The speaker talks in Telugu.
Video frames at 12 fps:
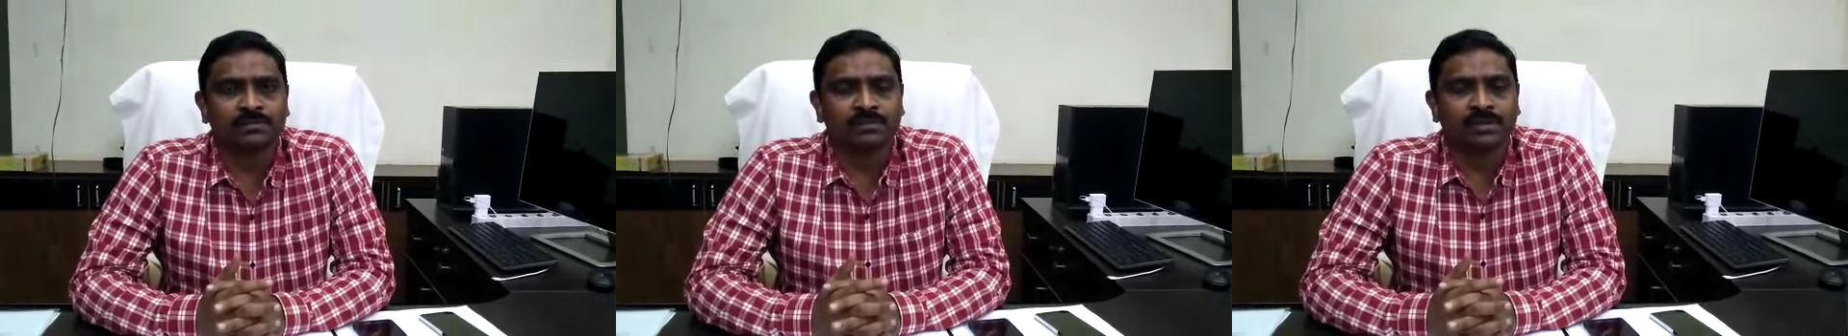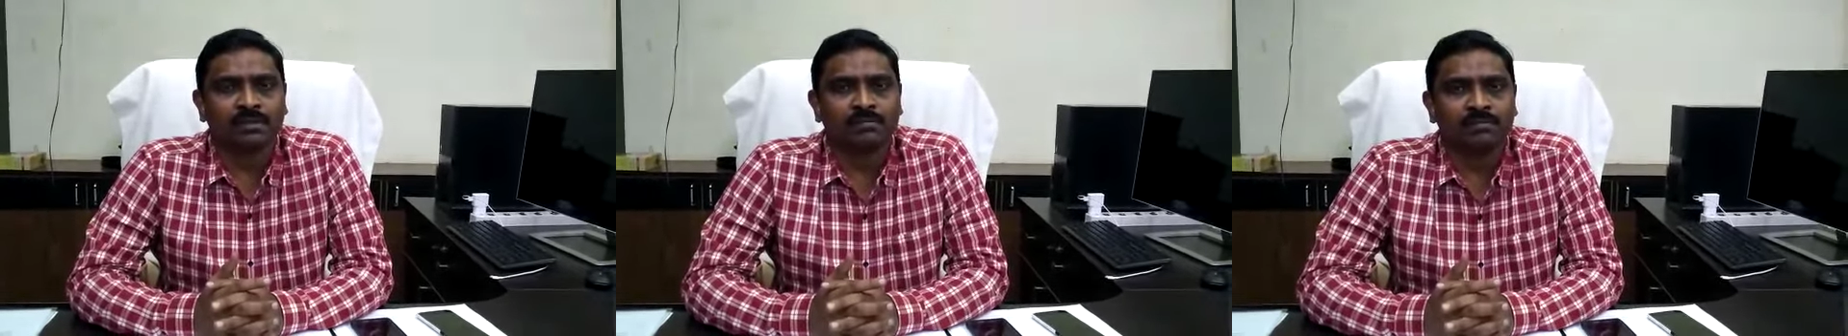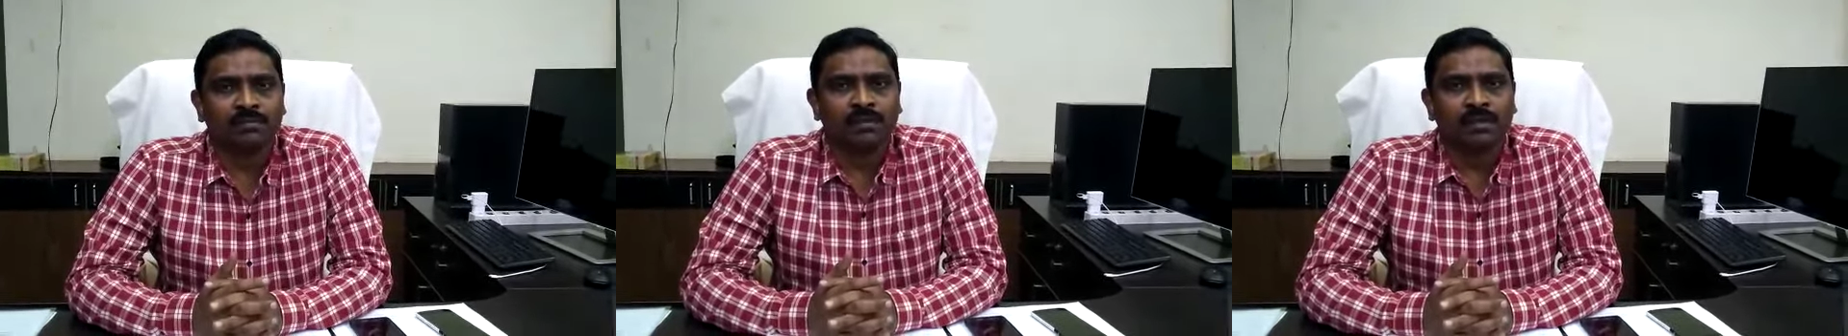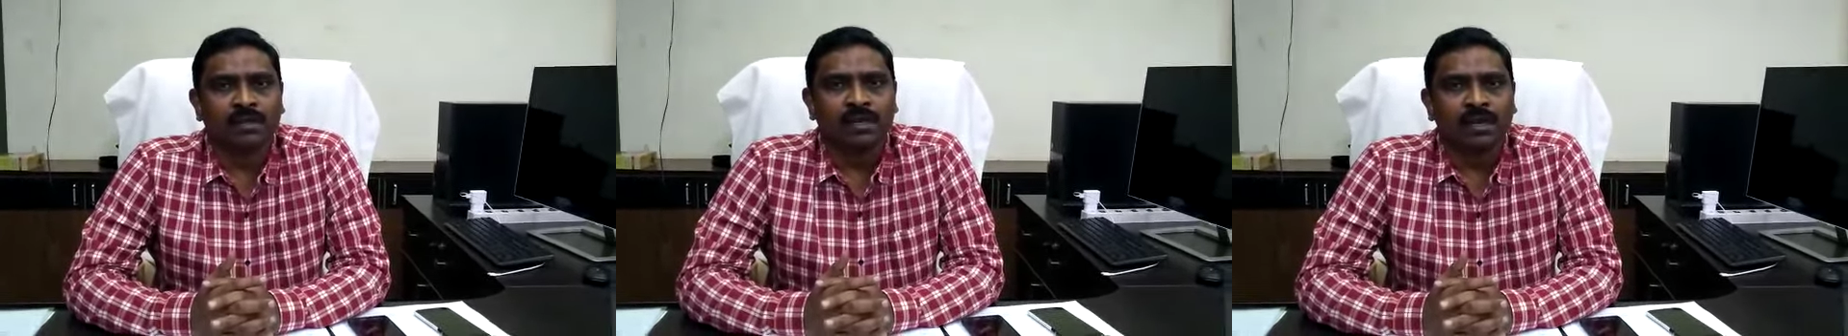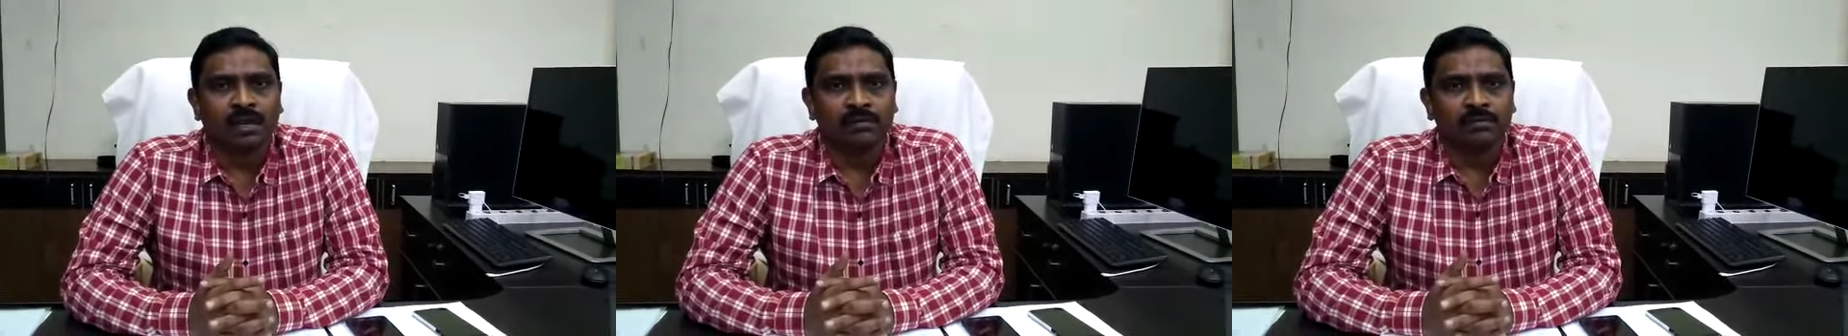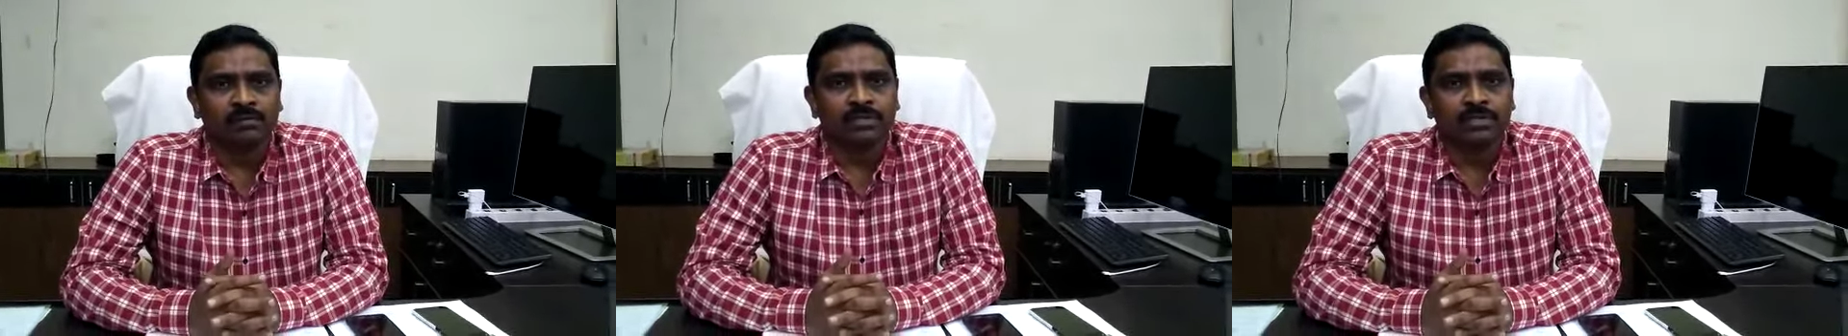ఉంటాం అవి
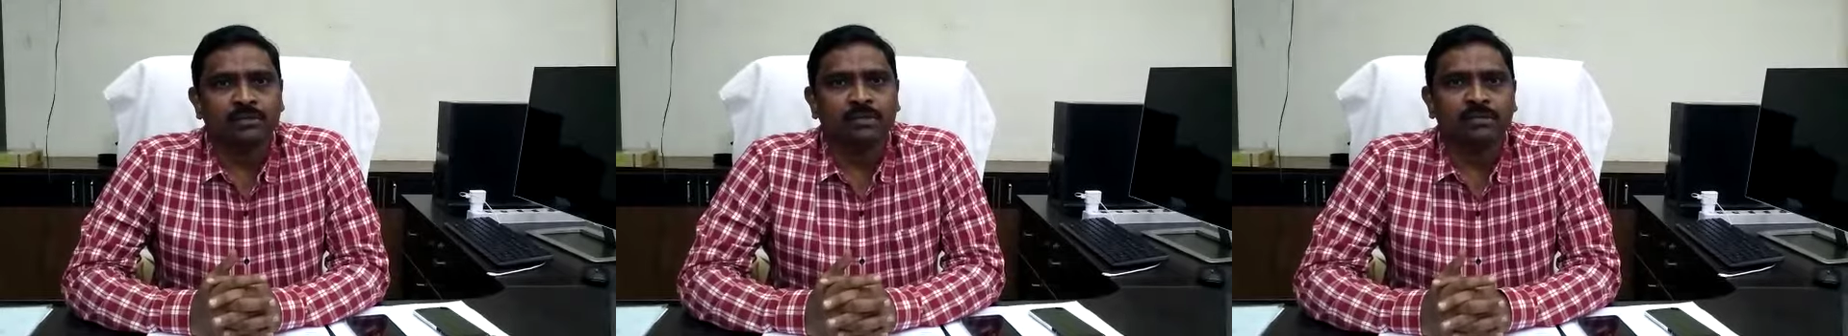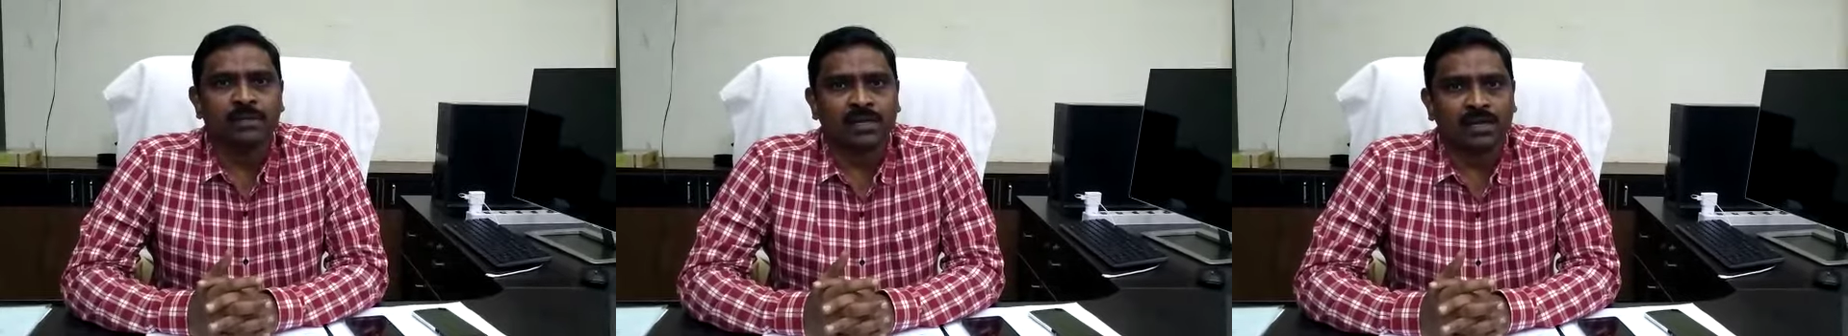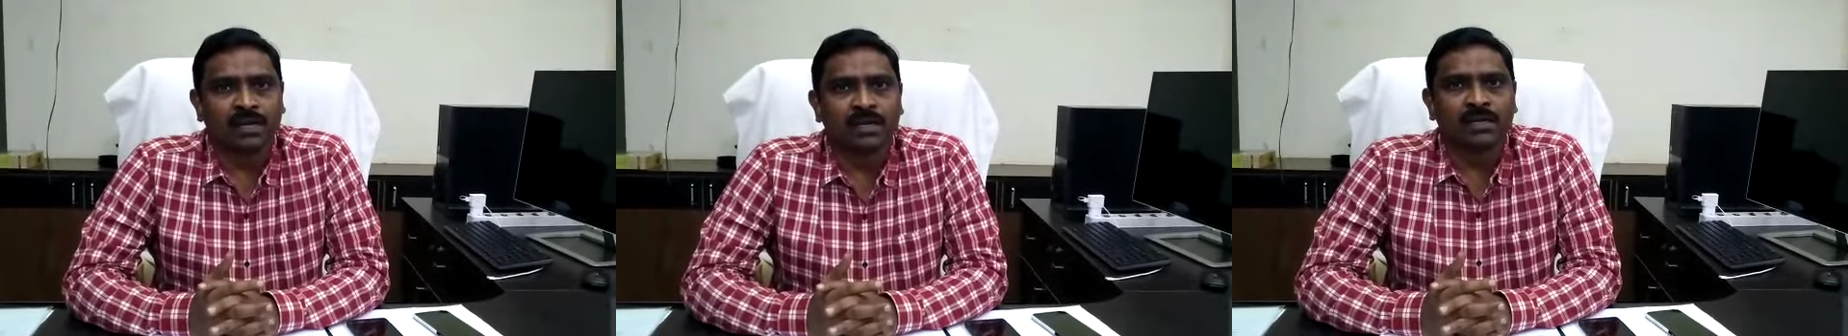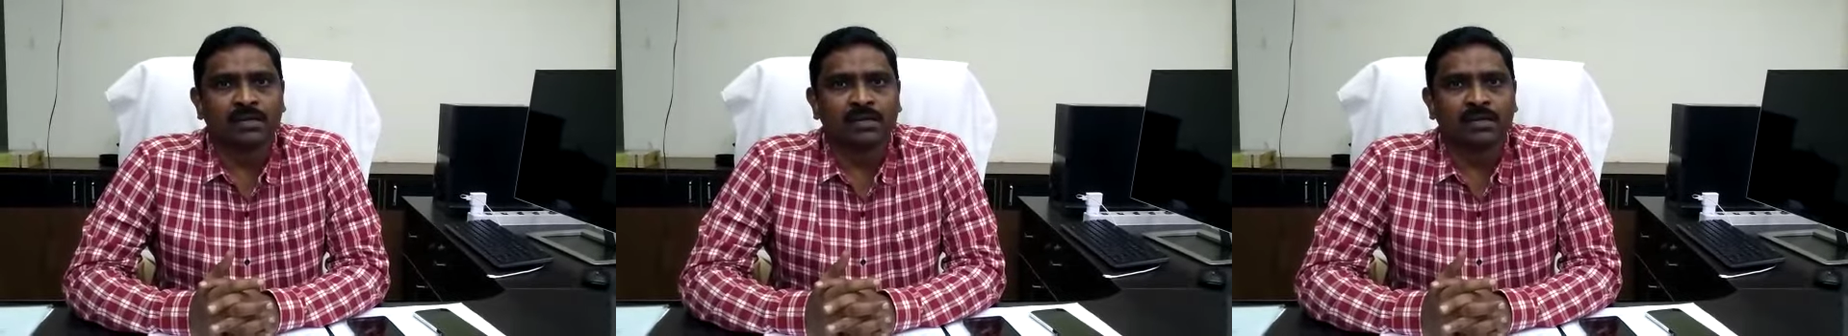వచ్చినప్పుడు మీరు అక్కడ